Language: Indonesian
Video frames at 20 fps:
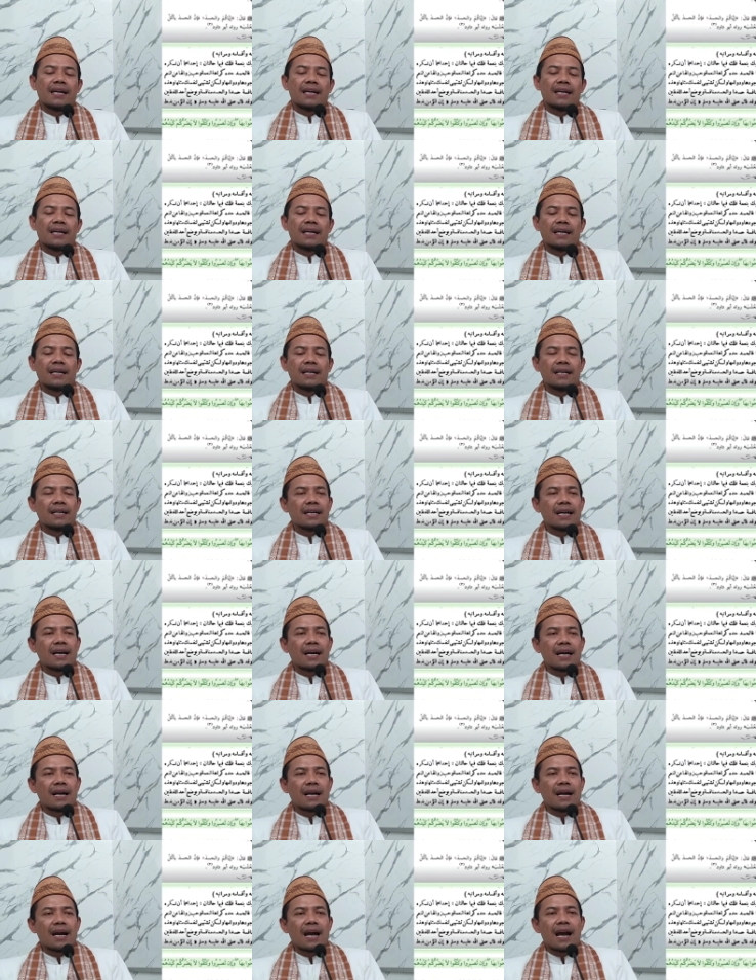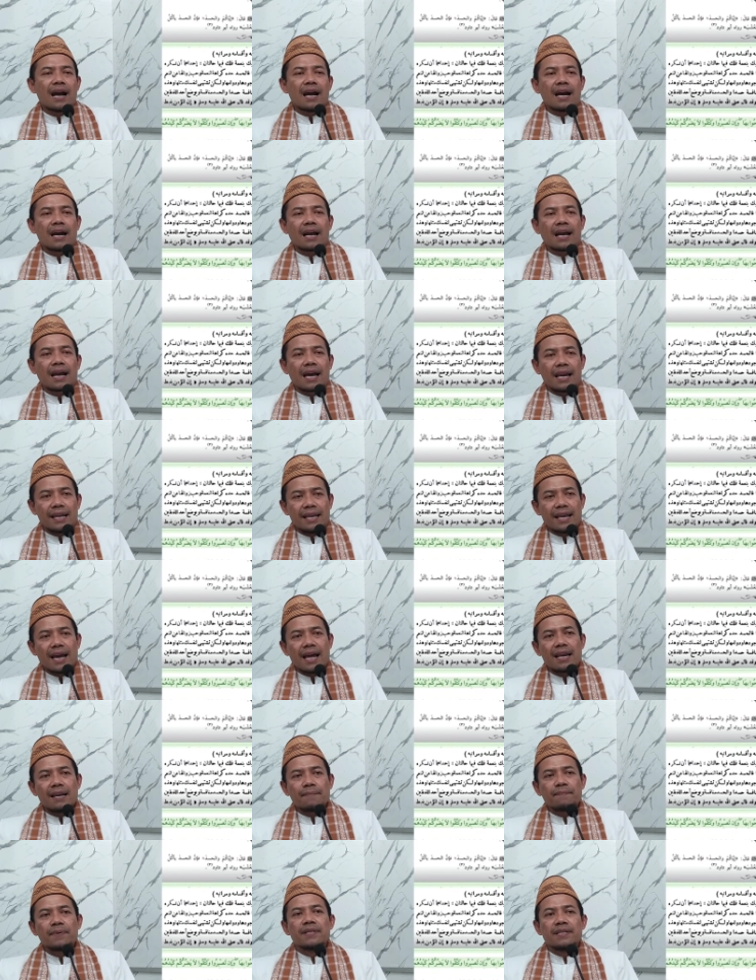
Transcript: Eh, kalian